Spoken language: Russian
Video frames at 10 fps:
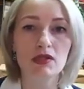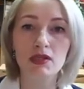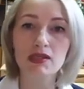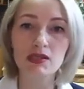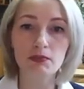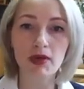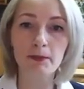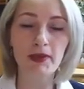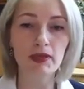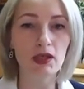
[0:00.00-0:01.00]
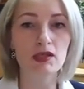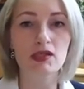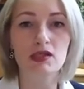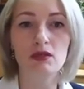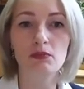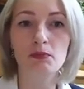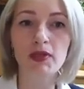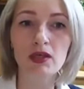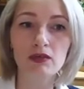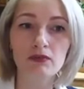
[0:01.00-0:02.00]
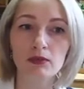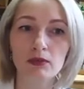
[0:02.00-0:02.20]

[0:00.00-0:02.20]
для себя понятия первой,